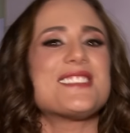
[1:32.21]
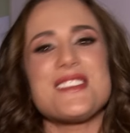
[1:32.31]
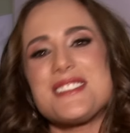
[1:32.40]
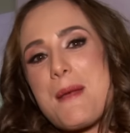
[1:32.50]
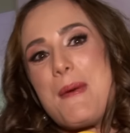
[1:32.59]

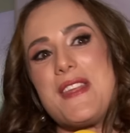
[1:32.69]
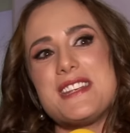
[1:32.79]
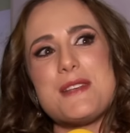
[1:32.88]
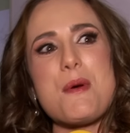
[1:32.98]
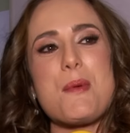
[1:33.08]
Entonces está
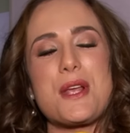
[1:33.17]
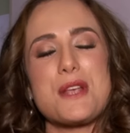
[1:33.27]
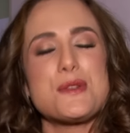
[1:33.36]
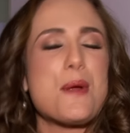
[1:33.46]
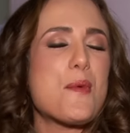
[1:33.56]
padrísimo
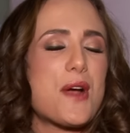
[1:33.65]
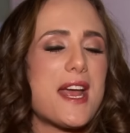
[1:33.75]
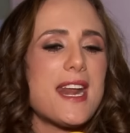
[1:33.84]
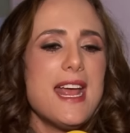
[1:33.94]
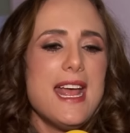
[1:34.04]
porque es una
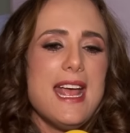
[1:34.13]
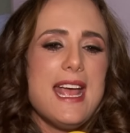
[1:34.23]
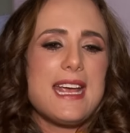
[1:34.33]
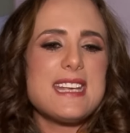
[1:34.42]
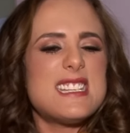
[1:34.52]
mujer
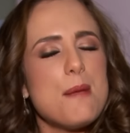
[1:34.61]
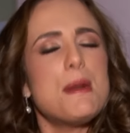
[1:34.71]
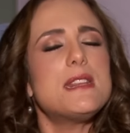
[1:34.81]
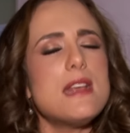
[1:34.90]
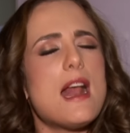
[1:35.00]
que
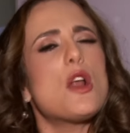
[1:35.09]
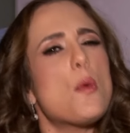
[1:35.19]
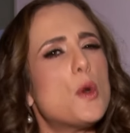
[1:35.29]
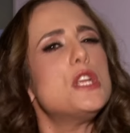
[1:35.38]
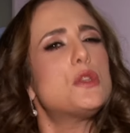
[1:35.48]
siempre tiene algo
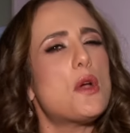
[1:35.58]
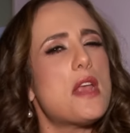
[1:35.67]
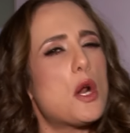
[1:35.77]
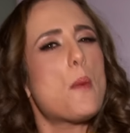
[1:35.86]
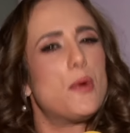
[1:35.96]
bonito
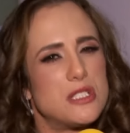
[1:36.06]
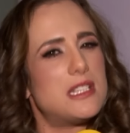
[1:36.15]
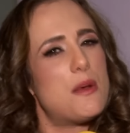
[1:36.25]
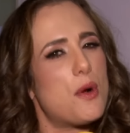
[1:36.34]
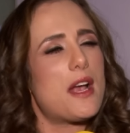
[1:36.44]
y algo
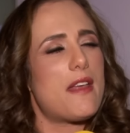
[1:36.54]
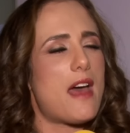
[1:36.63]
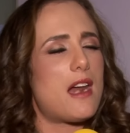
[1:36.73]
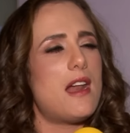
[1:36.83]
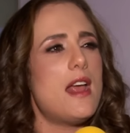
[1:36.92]
positivo que
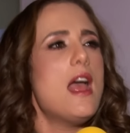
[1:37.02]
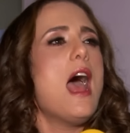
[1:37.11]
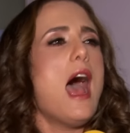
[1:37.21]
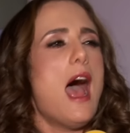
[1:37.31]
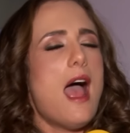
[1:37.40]
darle
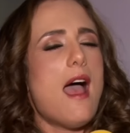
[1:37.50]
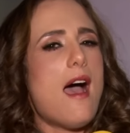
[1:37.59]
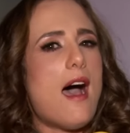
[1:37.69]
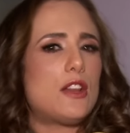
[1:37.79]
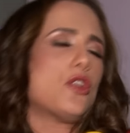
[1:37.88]

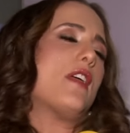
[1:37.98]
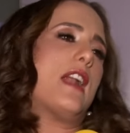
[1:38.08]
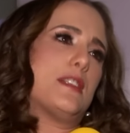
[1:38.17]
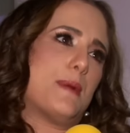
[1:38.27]
a todas las